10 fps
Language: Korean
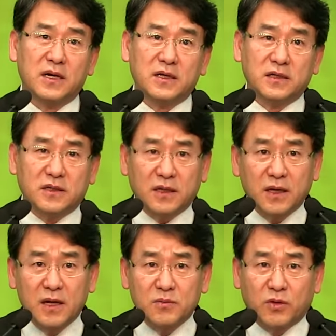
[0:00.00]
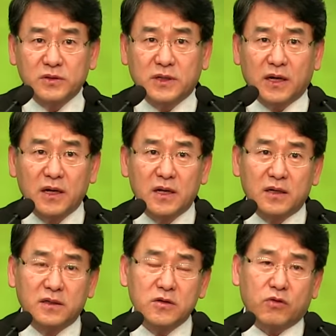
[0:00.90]
이렇게 뭔가
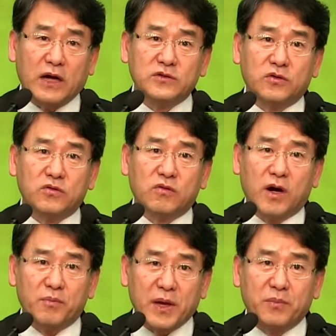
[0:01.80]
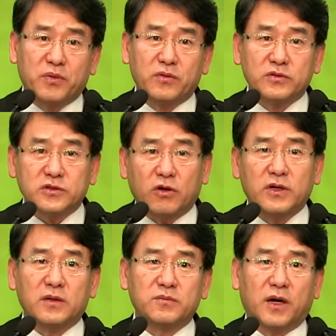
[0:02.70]
음, 관용과 베풀고
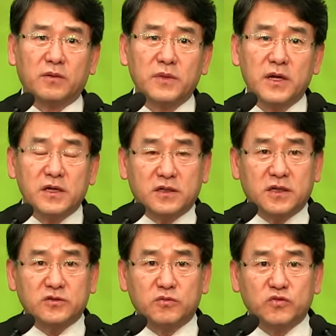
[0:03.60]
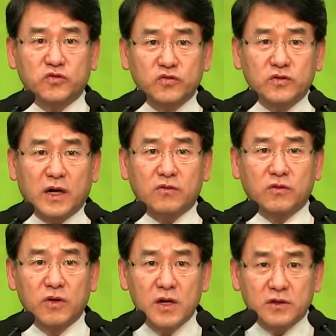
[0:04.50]
선한 마음, 이렇게 좀
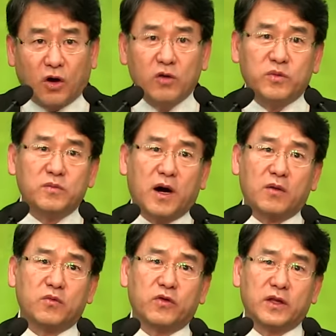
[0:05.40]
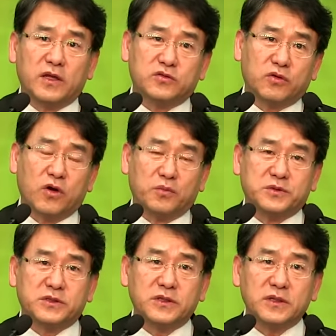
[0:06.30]
훈훈하고 넓은 마음이 왜 내 속에
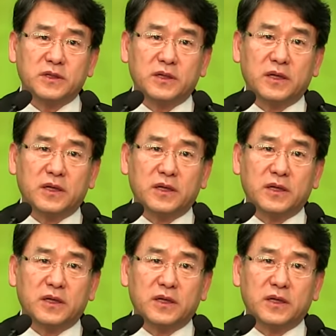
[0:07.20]
없지?